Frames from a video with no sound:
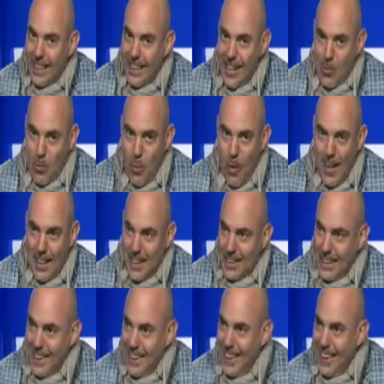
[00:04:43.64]
della squadra,
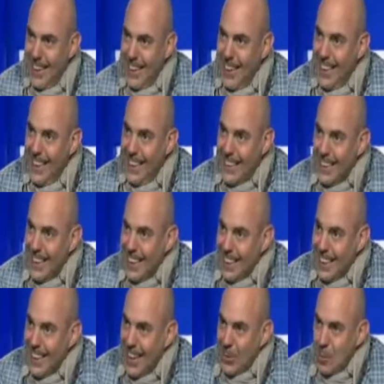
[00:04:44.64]
della, della,
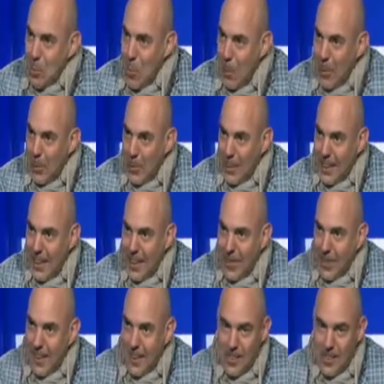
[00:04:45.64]
della truppa, quindi alla fine